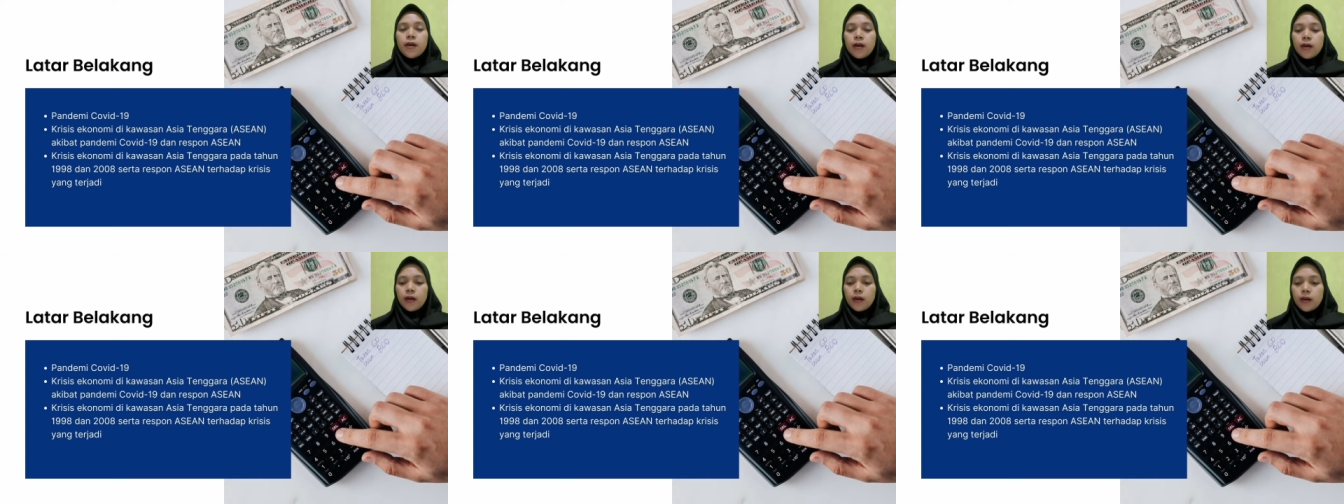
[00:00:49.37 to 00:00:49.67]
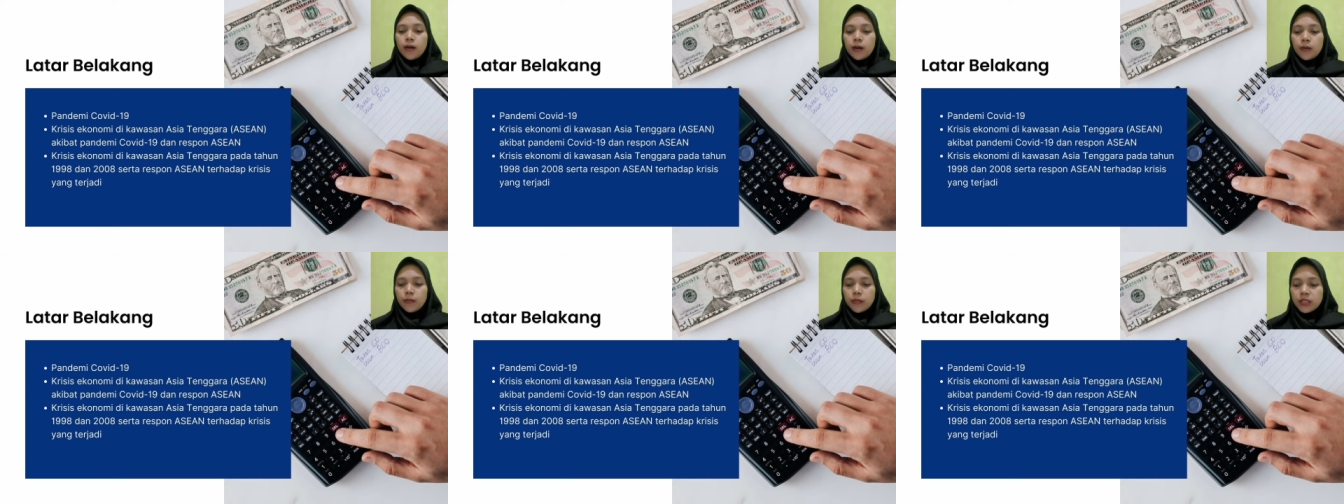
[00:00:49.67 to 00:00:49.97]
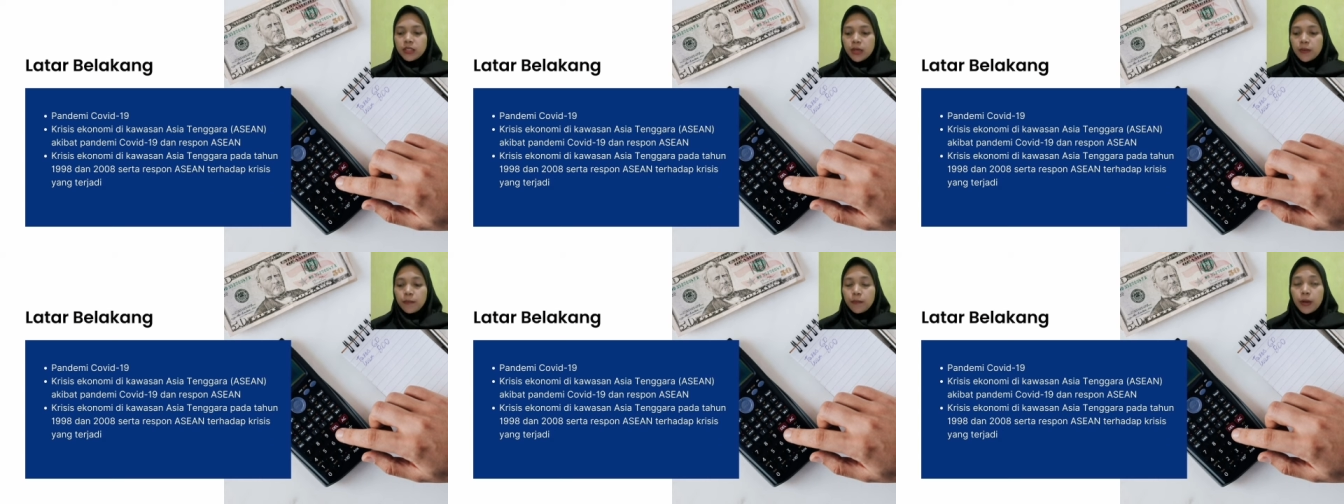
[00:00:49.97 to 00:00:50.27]
uh,
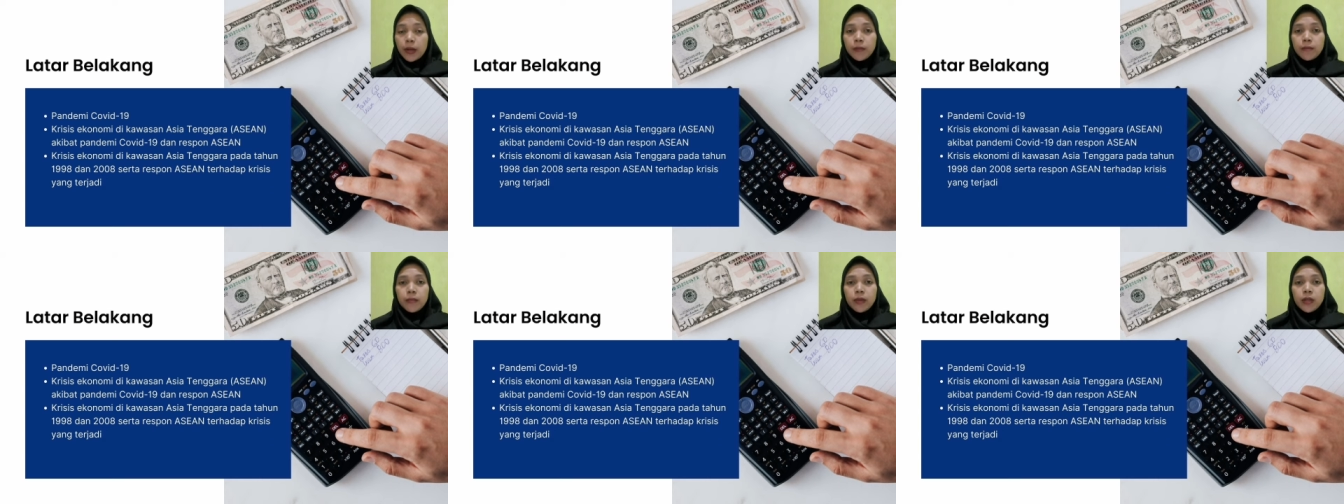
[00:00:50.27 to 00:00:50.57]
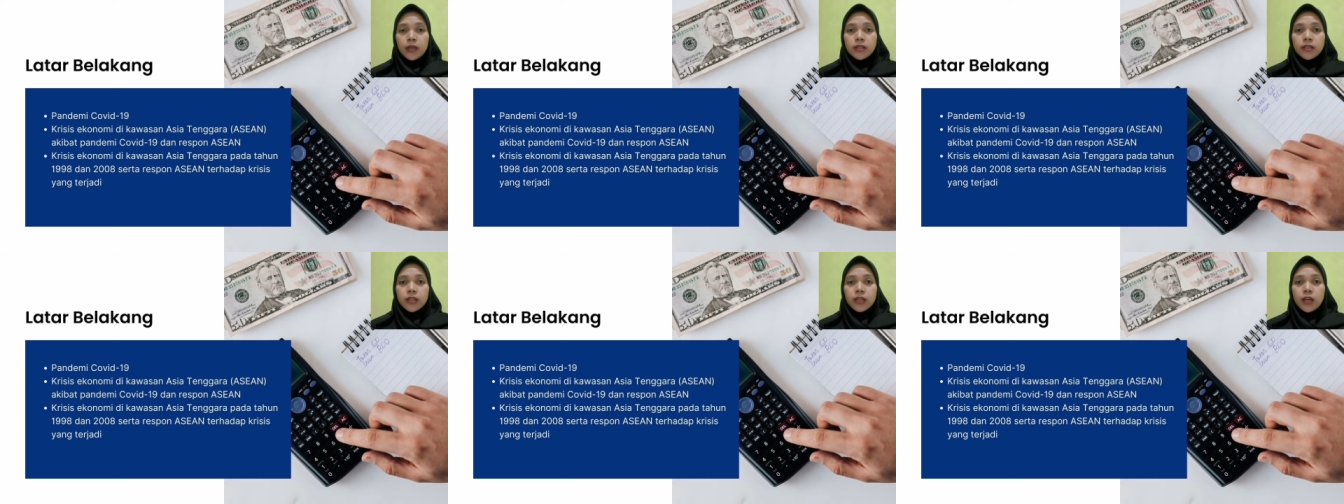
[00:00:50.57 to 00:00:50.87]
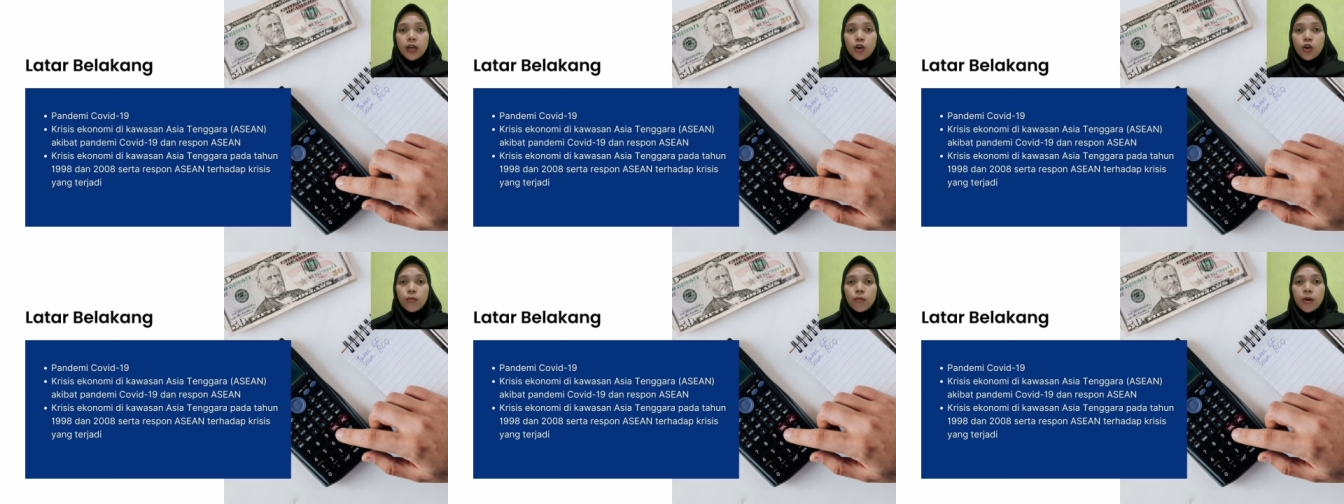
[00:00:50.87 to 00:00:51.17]
mencapai minus 3,4
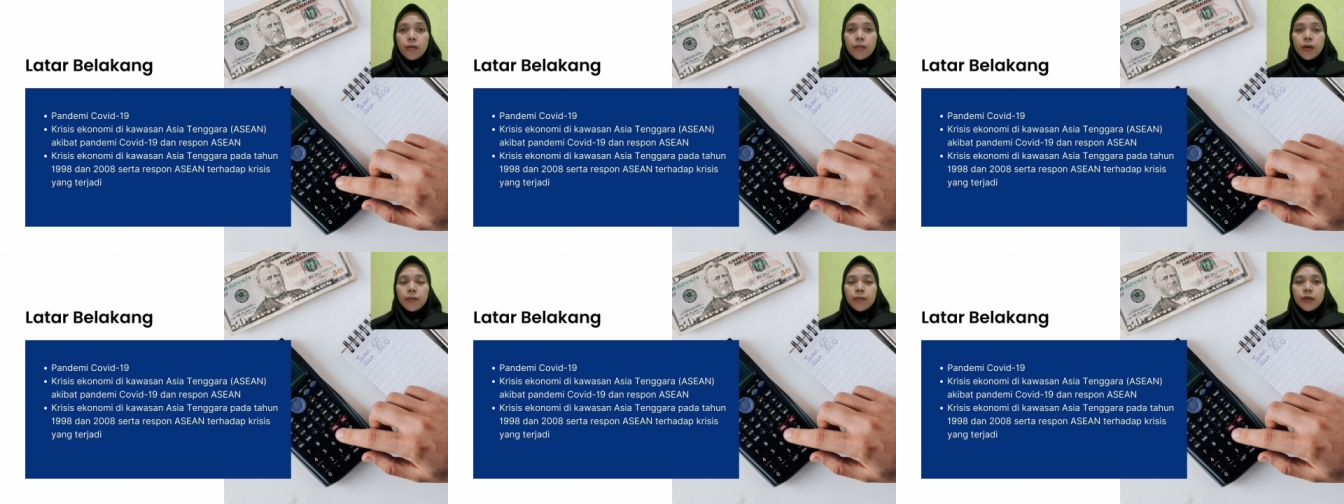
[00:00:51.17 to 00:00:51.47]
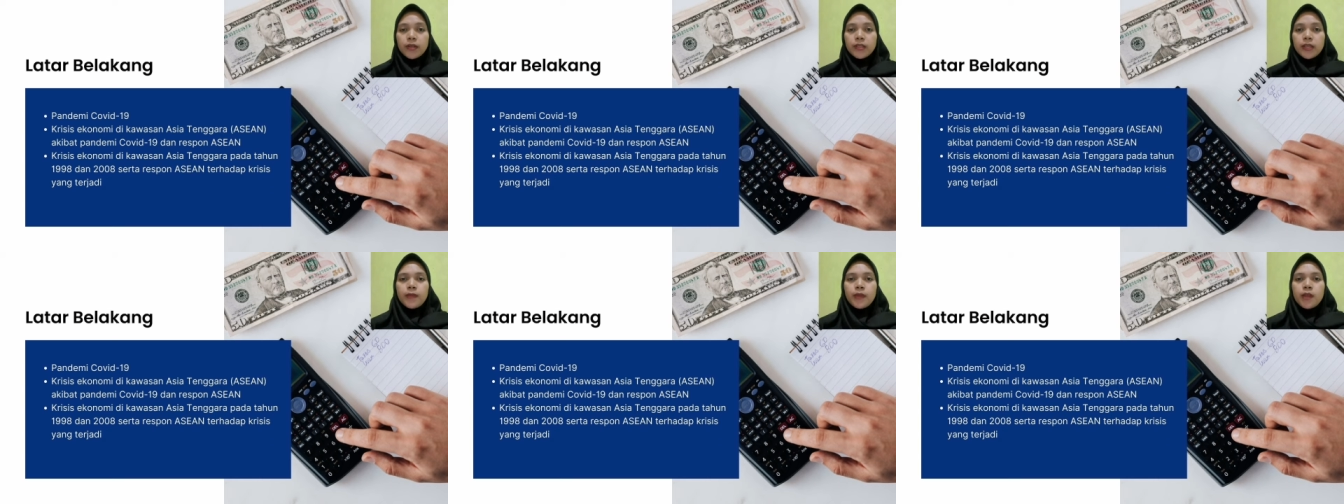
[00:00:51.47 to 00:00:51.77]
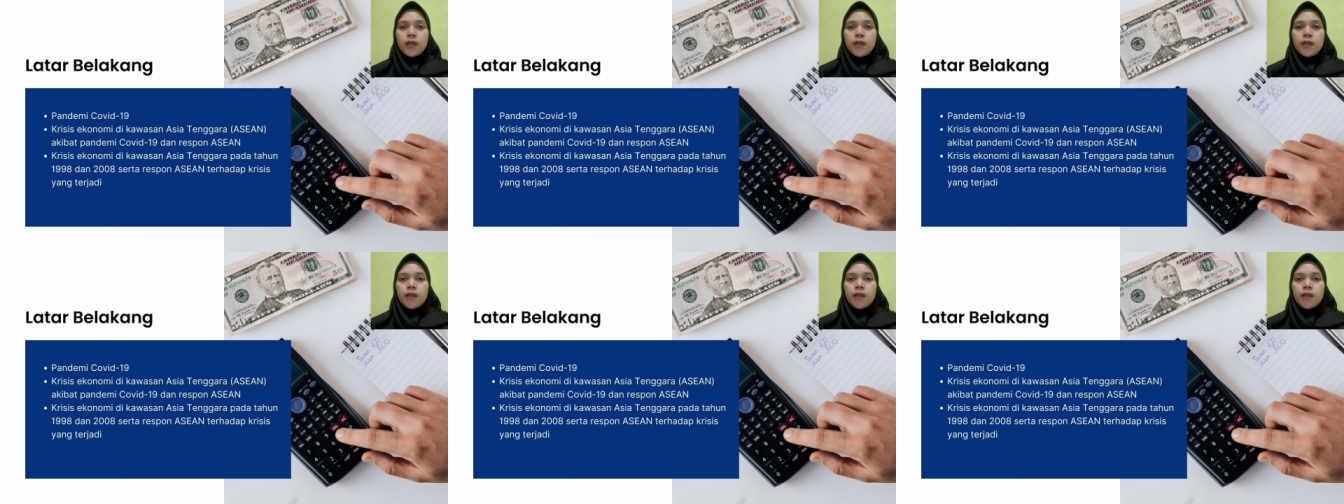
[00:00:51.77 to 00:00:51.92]
persen.